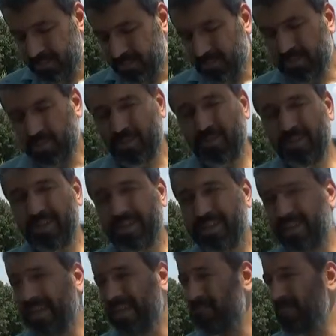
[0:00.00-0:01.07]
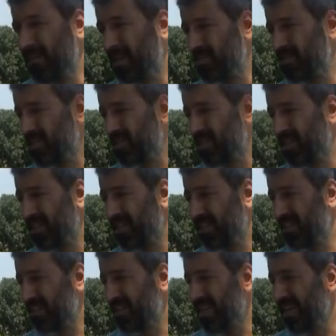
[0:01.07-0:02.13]
şimdi diyorlar ya emlakçılara
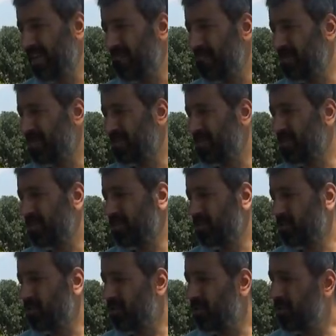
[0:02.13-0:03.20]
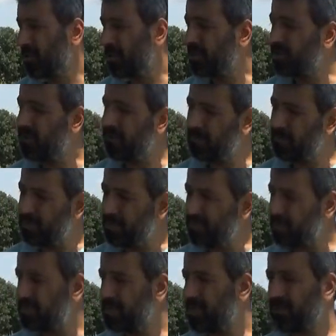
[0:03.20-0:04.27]
ya emlakçılar şöyle böyle tamam
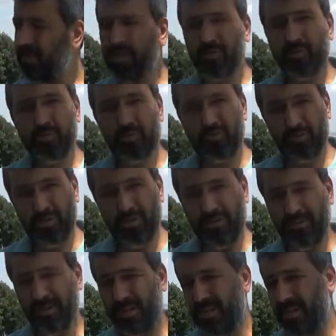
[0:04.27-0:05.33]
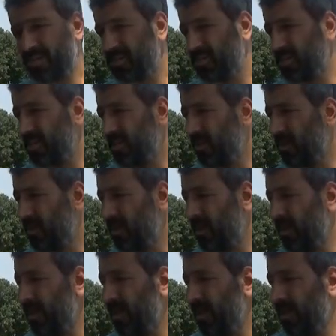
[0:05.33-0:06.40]
iyisi de var kötüsü de var her şeyin ama
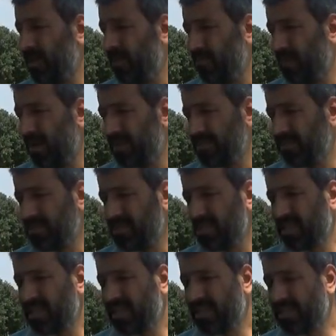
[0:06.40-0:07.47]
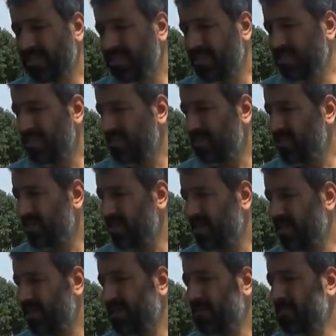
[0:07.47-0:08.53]
bazı şeylerde de işte
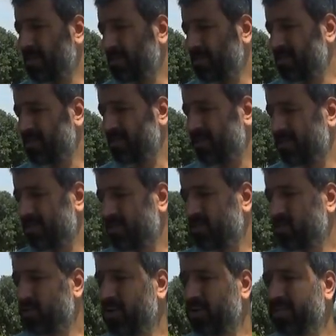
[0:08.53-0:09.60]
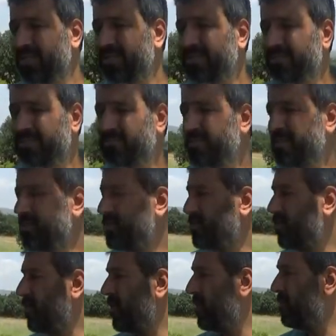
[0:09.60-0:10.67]
hani emlakçılar köylerin isimlerini
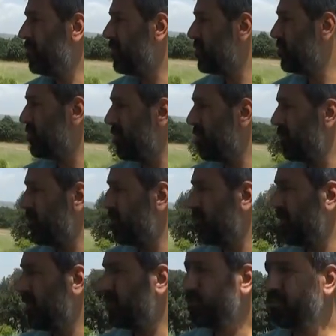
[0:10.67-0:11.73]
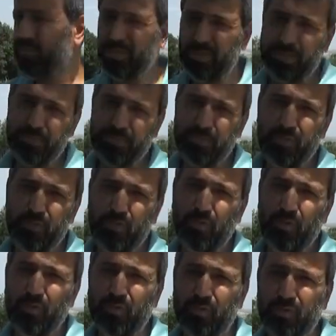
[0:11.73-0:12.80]
söylemiyor, şöyle böyle yapıyor. Biz hepsini
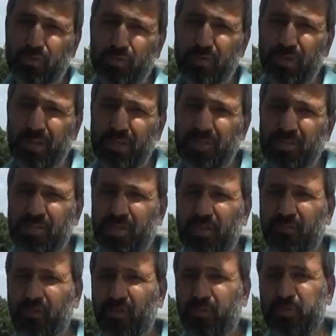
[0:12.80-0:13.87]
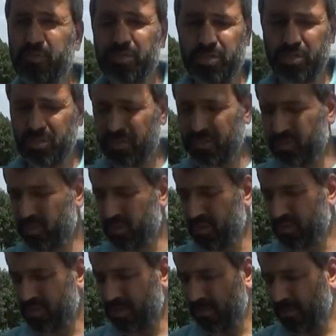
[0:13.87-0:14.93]
söylüyoruz. Evet. Şeffaf bir şekilde
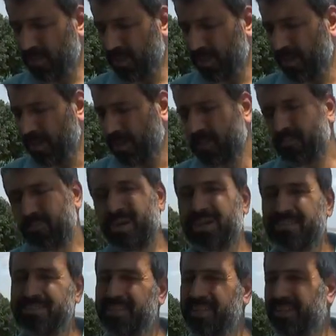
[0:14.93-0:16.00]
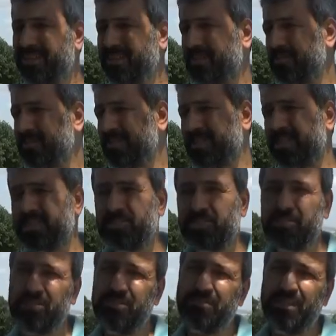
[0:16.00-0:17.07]
söylüyoruz ama bazen arkamızdan
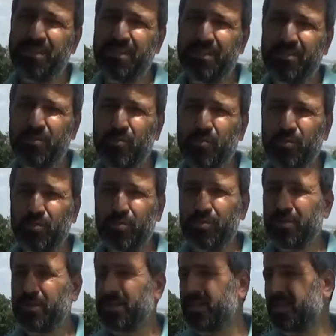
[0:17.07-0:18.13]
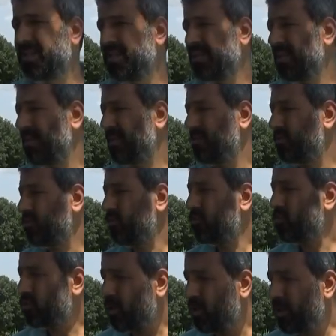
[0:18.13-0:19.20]
iş çevirenler oluyor.
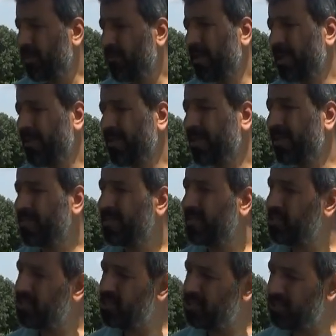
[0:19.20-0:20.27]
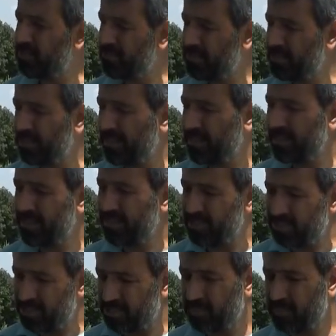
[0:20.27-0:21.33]
Söylemeyenler de iş çevirdikleri
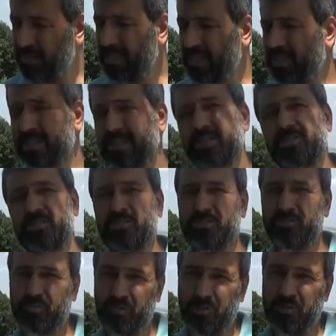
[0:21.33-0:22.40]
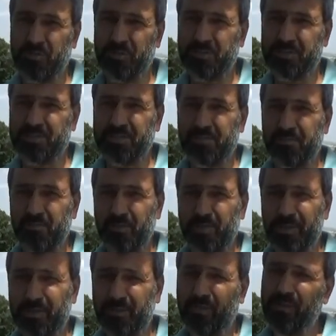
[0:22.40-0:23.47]
için, bildikleri için söylemek
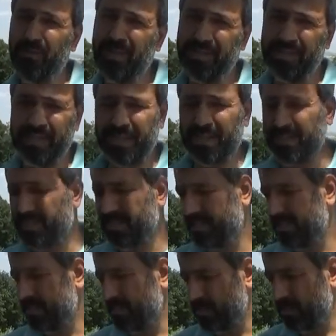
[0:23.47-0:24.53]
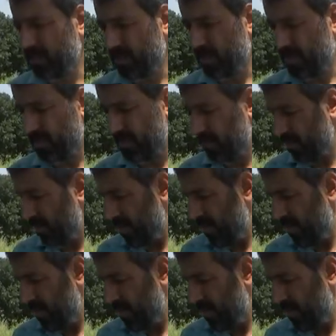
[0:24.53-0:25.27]
istemiyorlar. Onlar da kendilerine göre haklı.